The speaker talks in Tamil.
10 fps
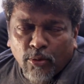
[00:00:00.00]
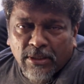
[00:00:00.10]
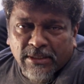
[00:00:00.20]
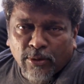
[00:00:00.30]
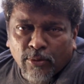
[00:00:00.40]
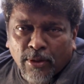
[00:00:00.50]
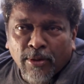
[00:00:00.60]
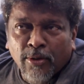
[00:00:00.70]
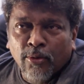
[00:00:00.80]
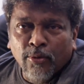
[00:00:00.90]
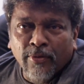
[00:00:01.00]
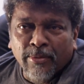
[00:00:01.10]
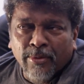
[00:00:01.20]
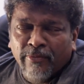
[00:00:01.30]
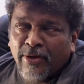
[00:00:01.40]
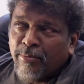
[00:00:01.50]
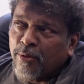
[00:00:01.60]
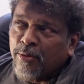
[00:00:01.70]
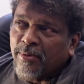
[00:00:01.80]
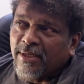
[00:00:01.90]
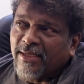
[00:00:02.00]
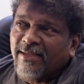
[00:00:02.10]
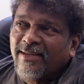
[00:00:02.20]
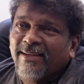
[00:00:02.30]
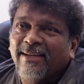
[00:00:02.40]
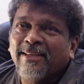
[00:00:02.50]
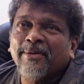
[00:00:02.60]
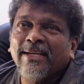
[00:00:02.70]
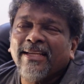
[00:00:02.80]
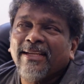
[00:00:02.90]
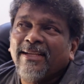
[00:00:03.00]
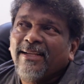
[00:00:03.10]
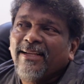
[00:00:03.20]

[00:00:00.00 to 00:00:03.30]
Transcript: நோ டிஸ்கவுண்ட் அப்படின்னு அவங்க விளம்பரம் விளம்பரம் கொடுப்பாங்க அந்த மாதிரி